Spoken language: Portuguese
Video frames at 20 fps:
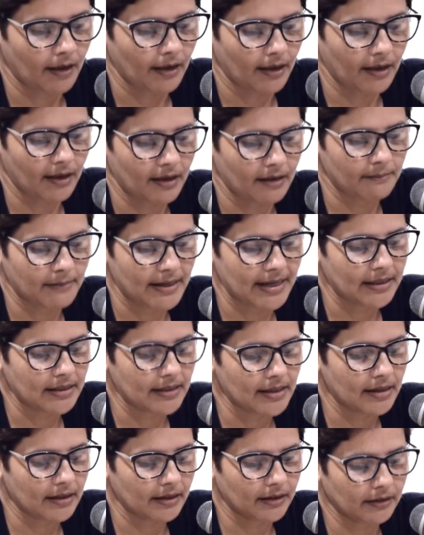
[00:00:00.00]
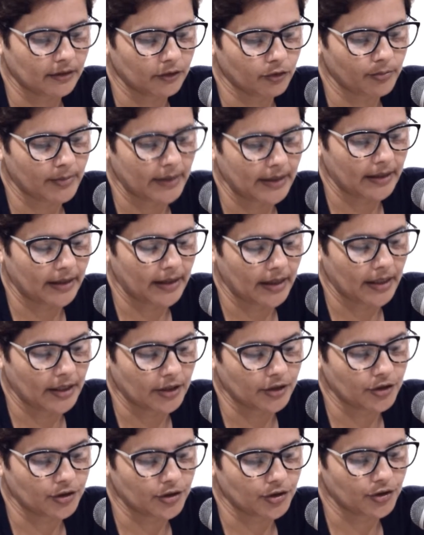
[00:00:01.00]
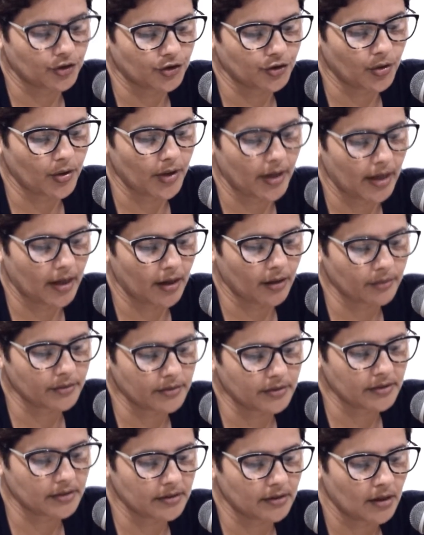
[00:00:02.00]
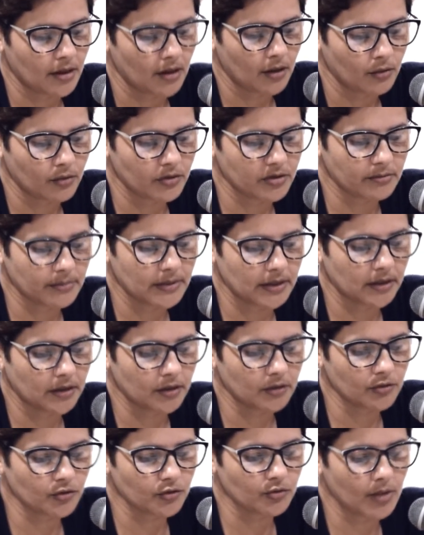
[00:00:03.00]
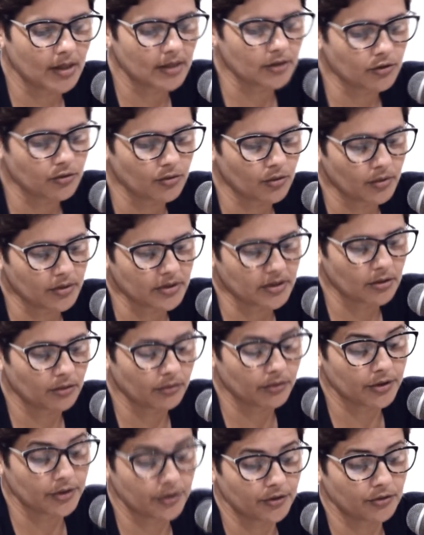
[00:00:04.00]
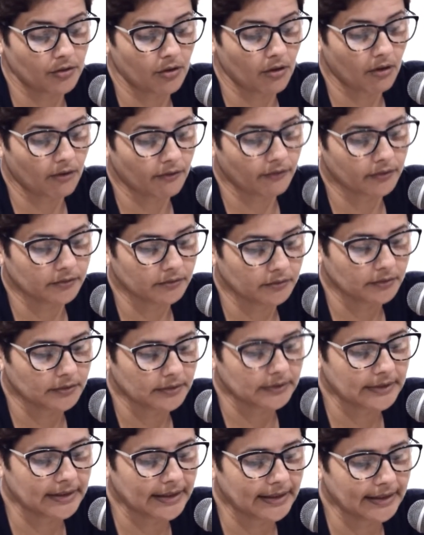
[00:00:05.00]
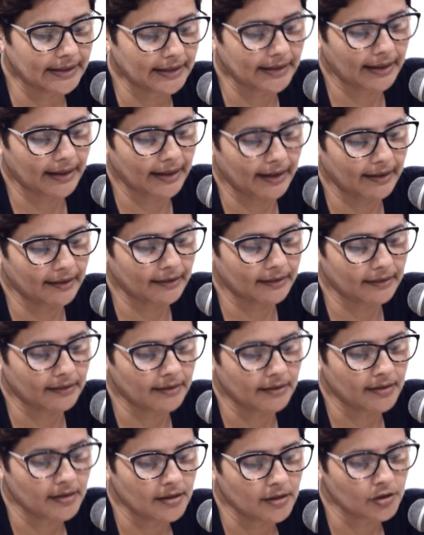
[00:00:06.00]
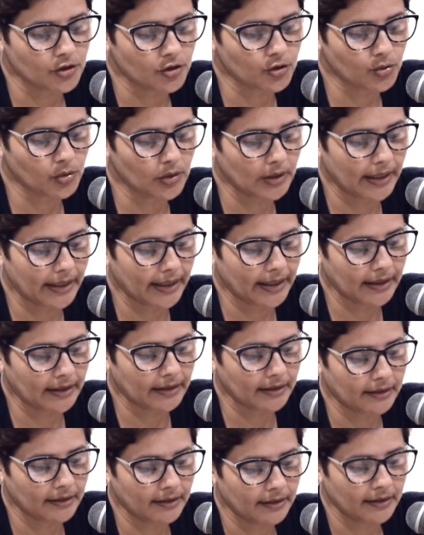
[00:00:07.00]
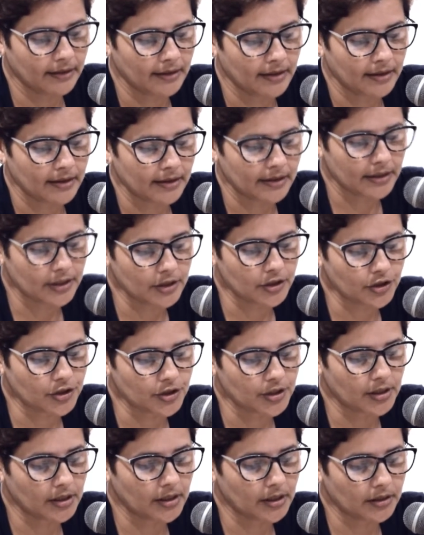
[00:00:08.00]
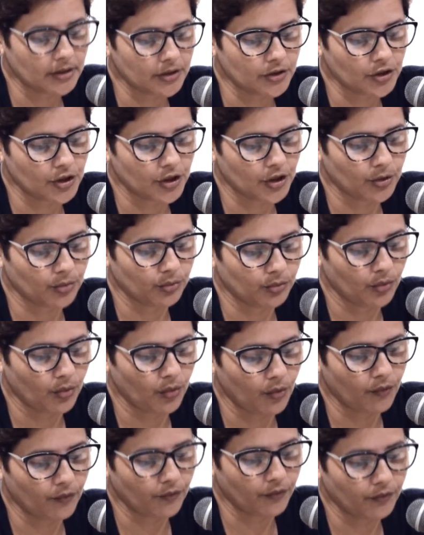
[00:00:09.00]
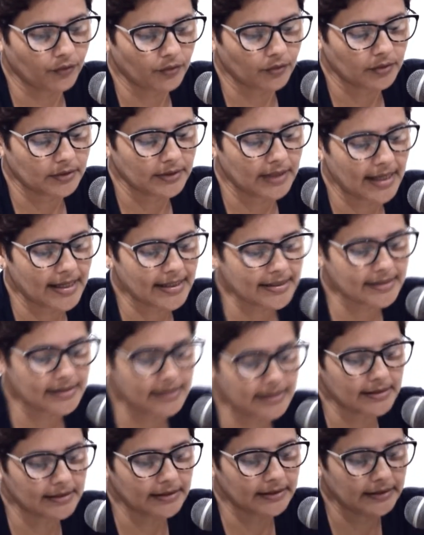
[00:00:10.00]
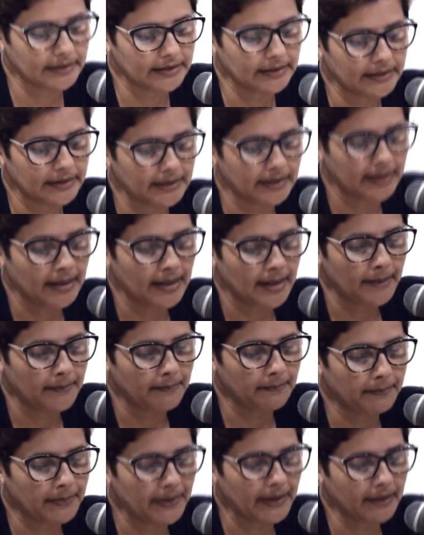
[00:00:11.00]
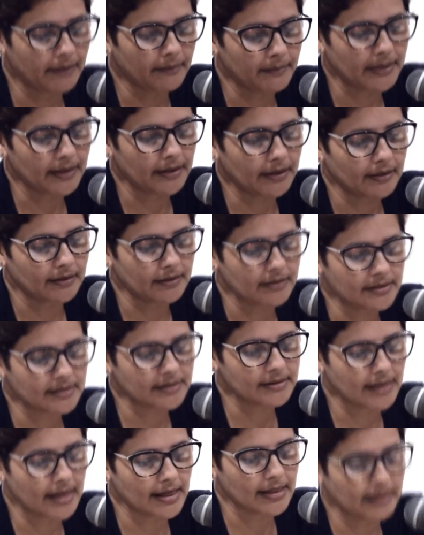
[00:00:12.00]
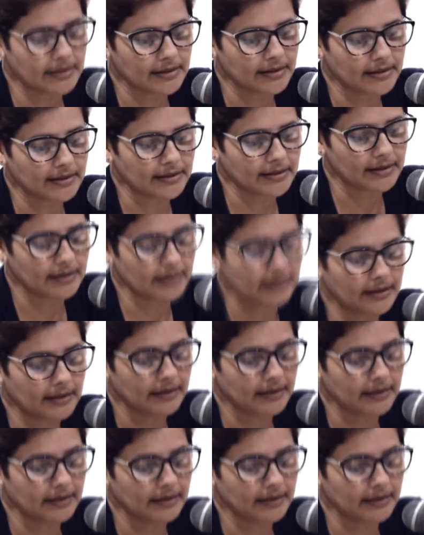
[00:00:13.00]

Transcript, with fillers: é, Maria Helena do Benete, Joels, os meninos do Açougue São Cristóvão, Daniela, Sulene, Cristiana de Rio Novo, Darciane, Pamela, Celinha,